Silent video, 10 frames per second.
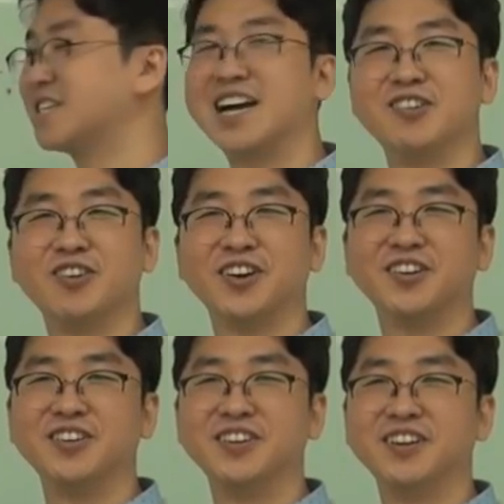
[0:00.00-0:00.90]
생한 거예요?
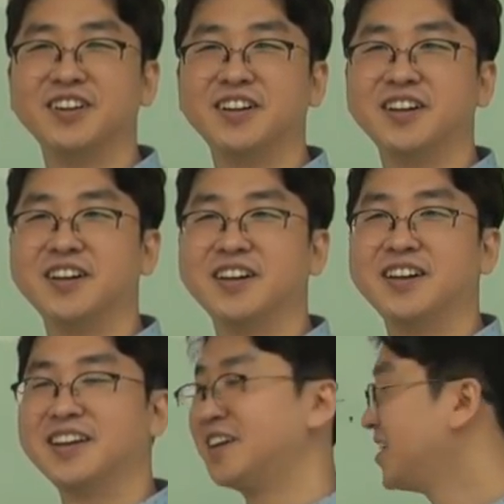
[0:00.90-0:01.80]

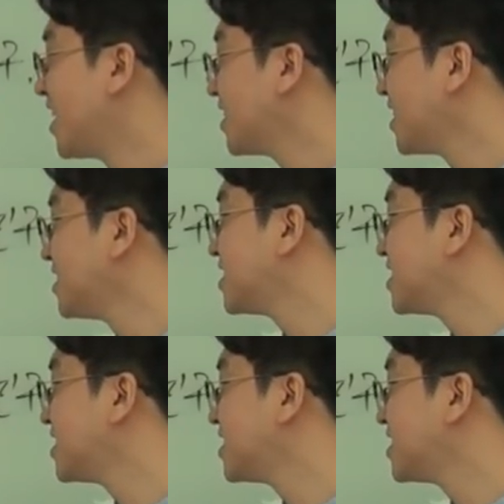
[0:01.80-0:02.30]
얘한테는